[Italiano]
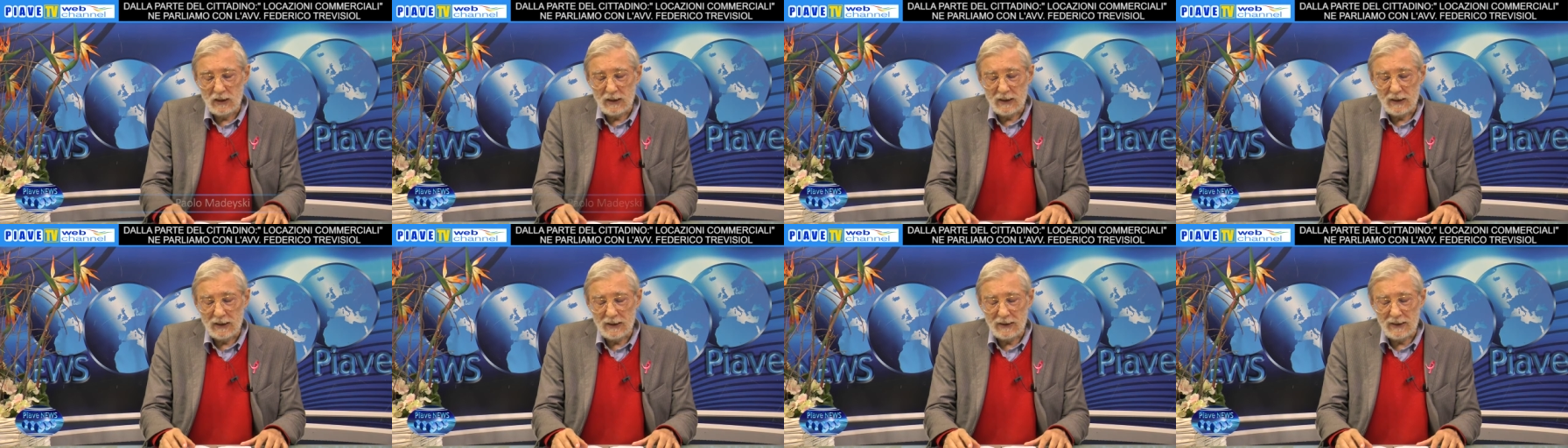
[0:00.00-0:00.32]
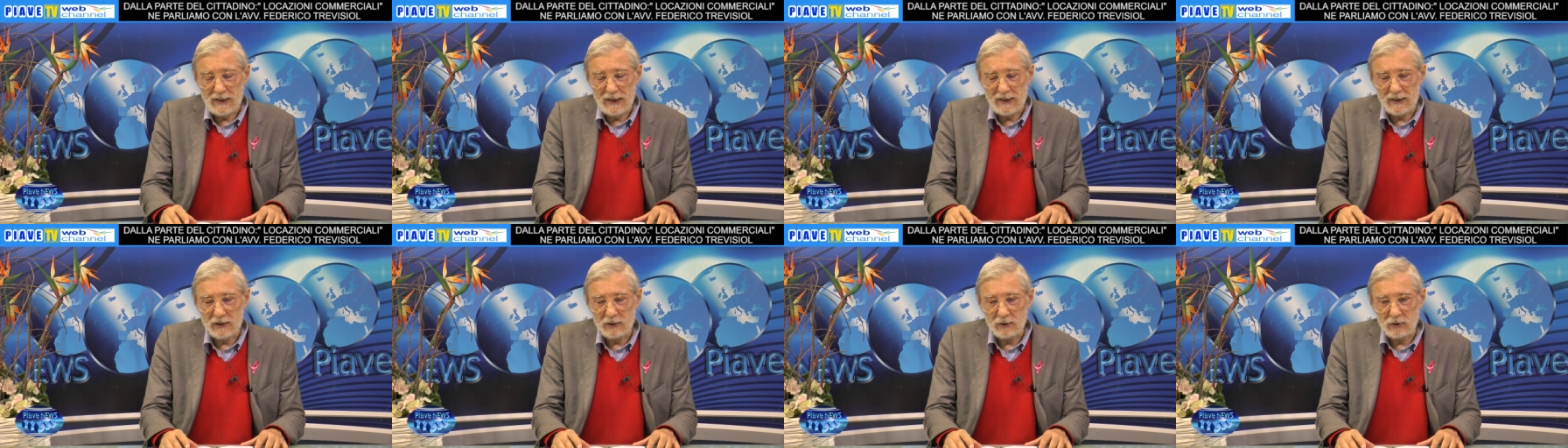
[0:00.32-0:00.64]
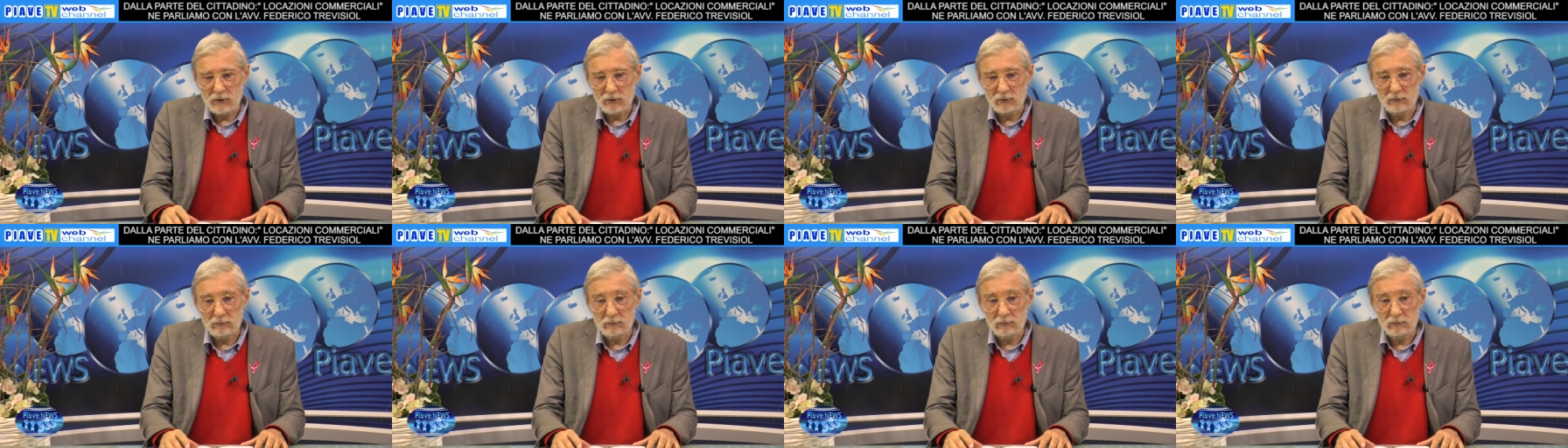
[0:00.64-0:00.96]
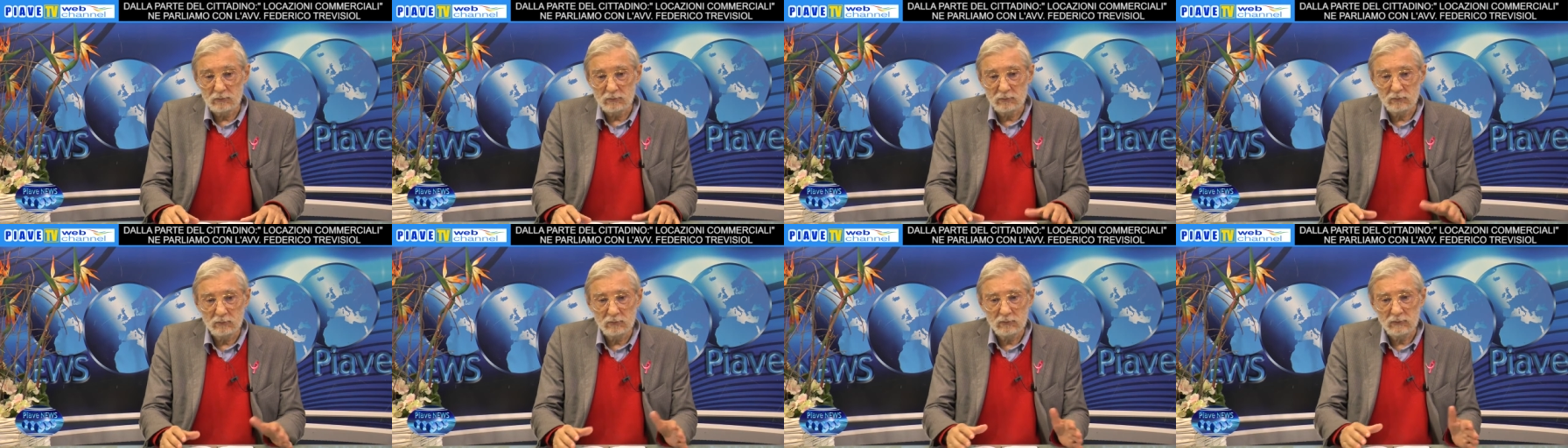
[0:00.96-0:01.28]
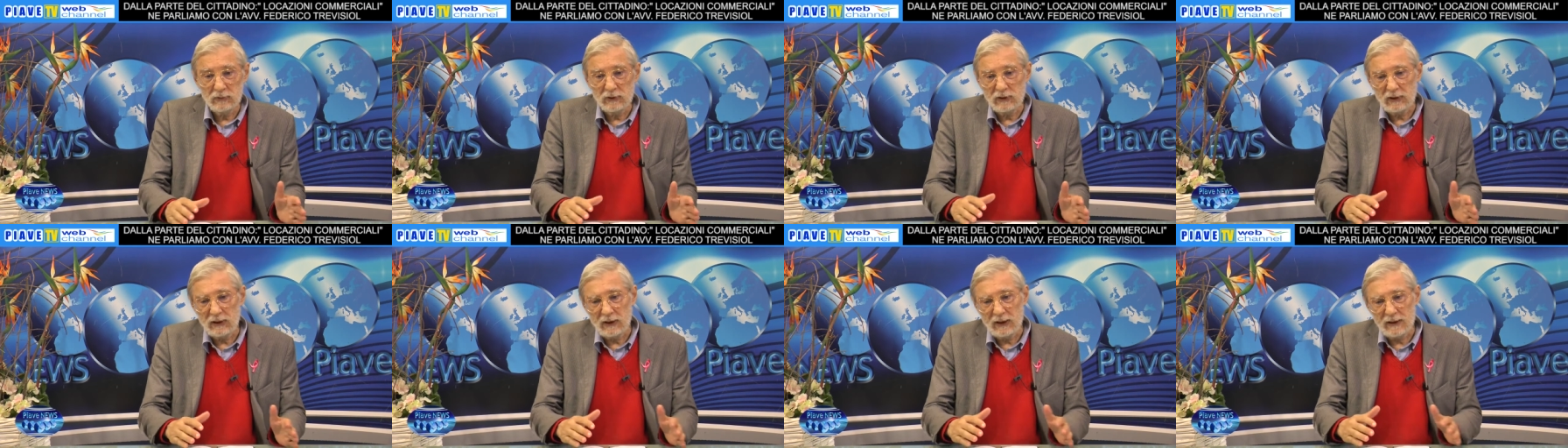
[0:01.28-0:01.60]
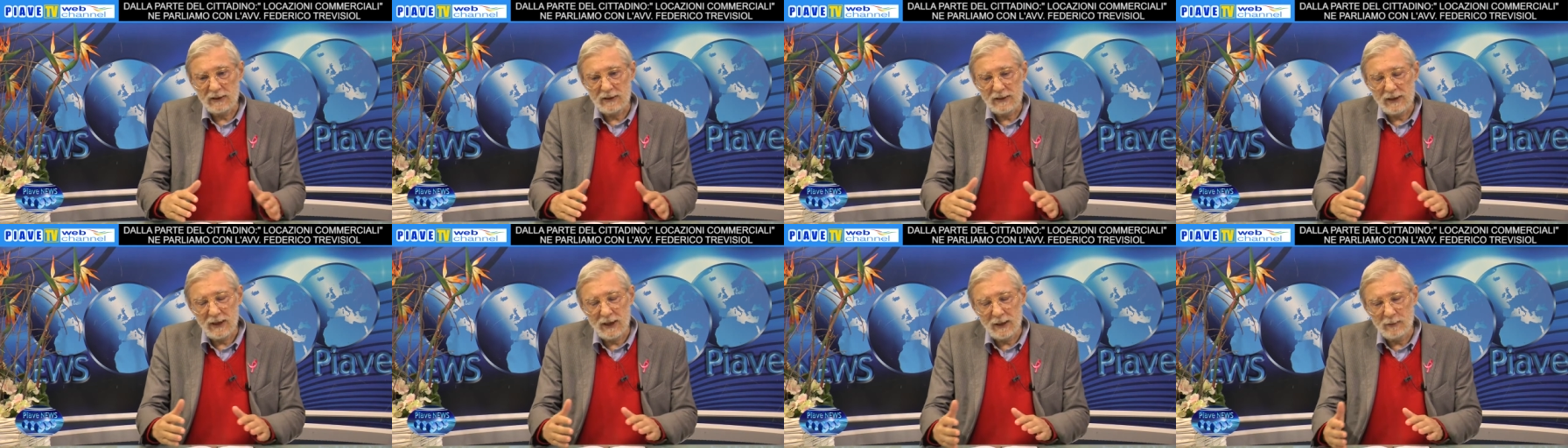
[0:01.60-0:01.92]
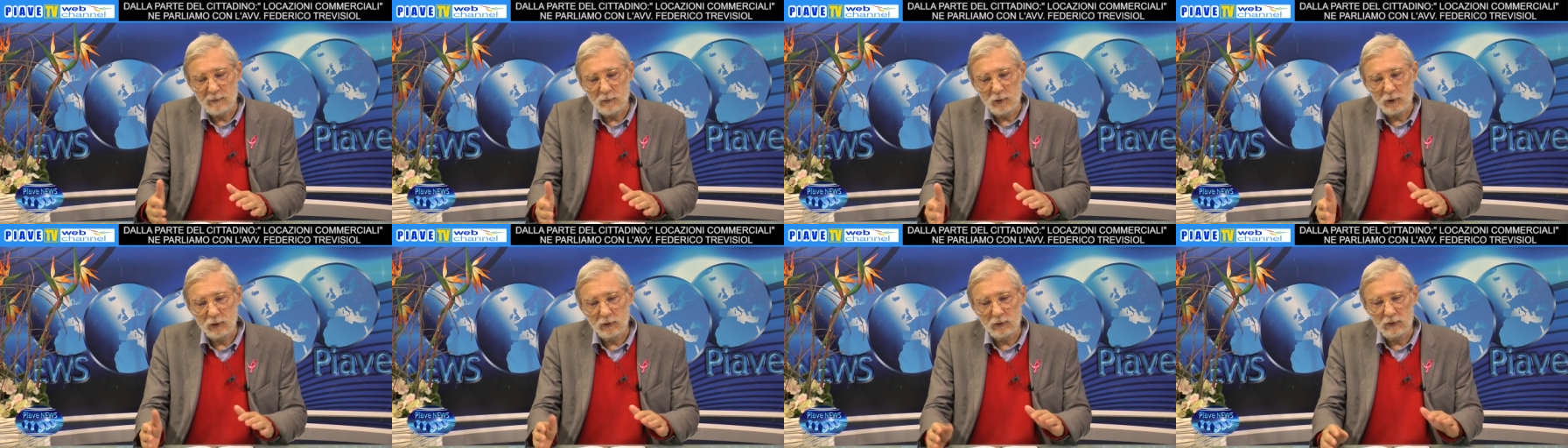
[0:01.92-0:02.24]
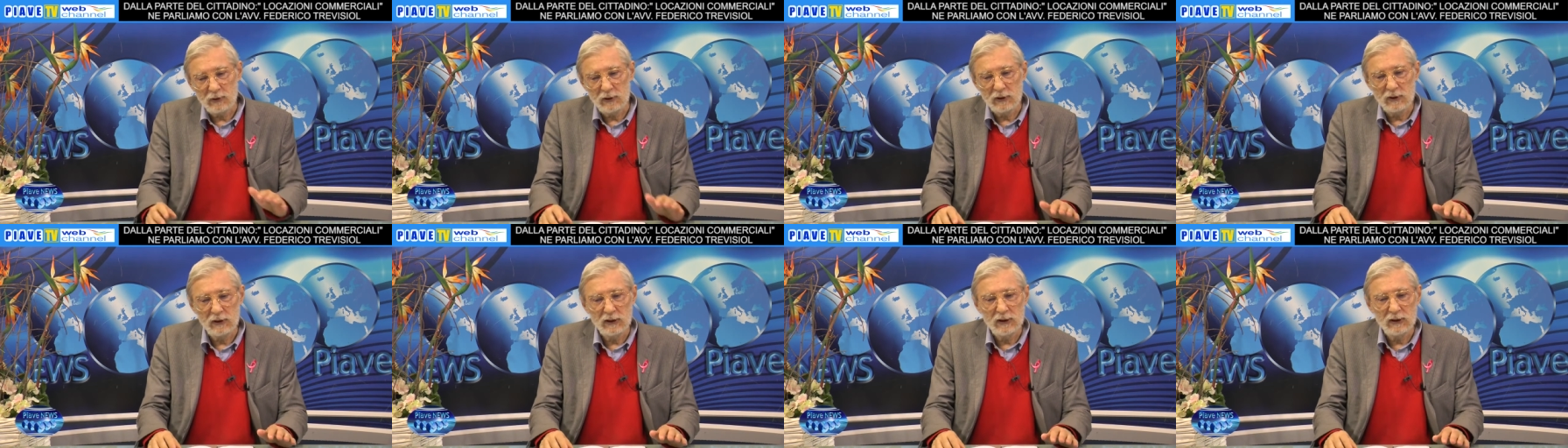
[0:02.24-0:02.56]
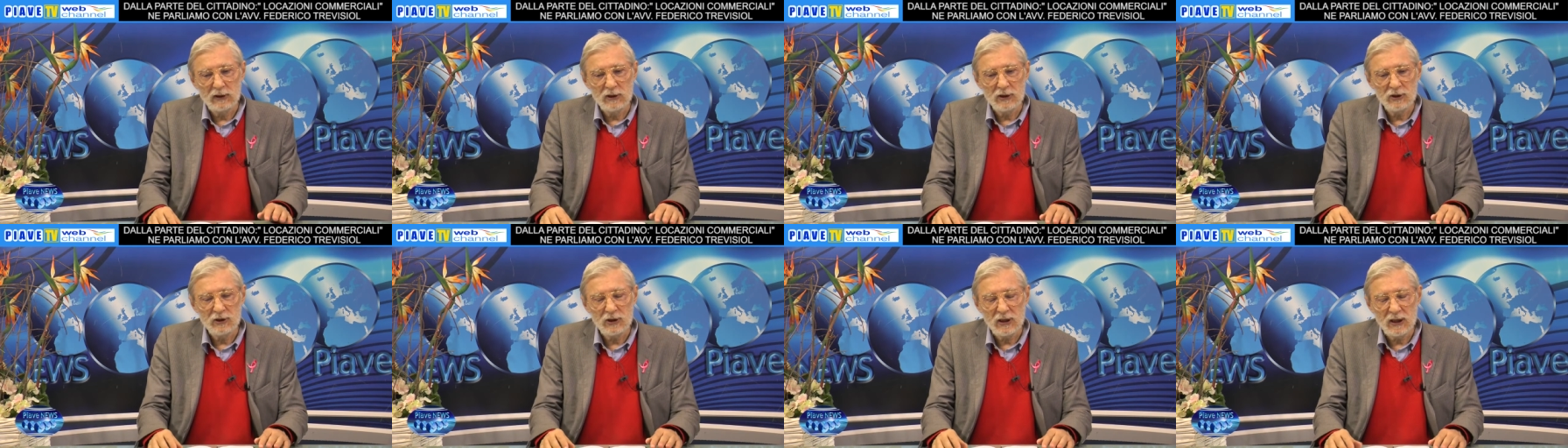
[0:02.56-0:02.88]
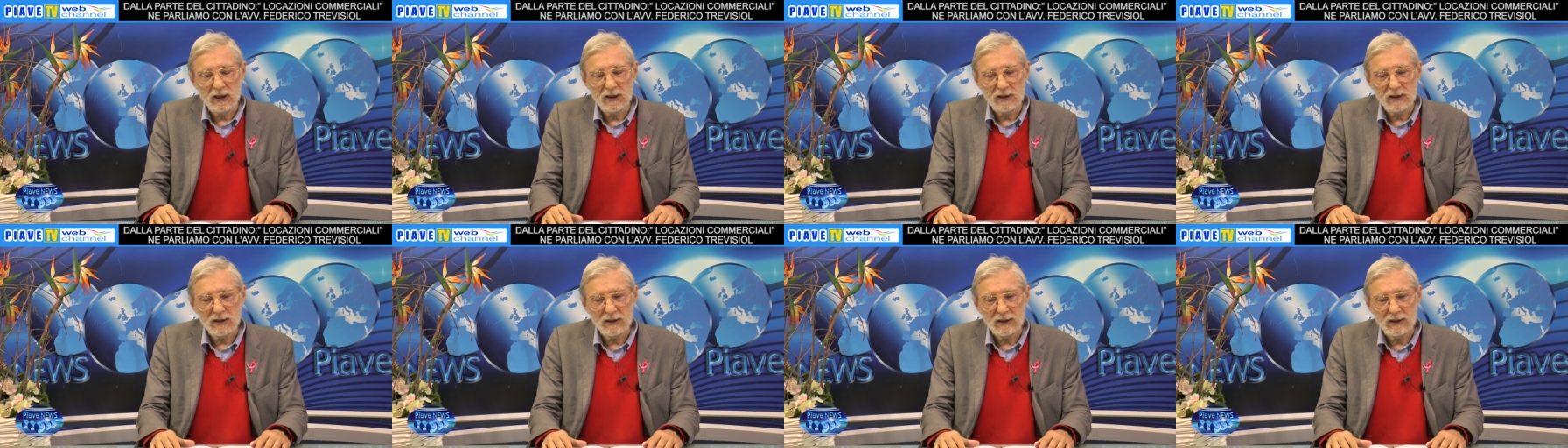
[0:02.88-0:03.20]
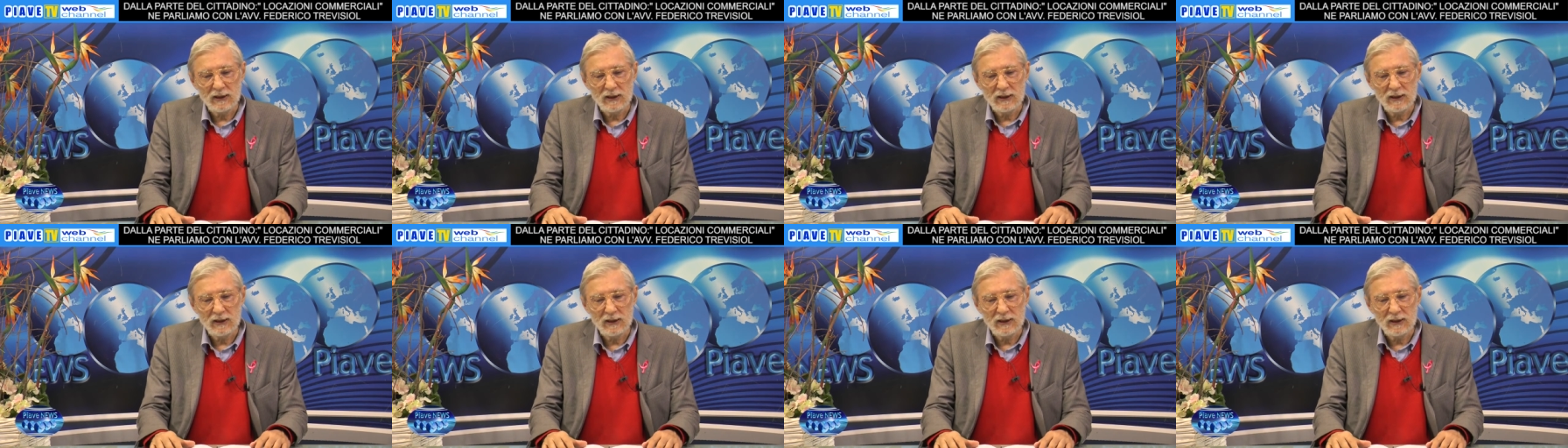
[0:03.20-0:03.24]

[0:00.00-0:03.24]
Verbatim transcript: Adesso che siamo in discesa,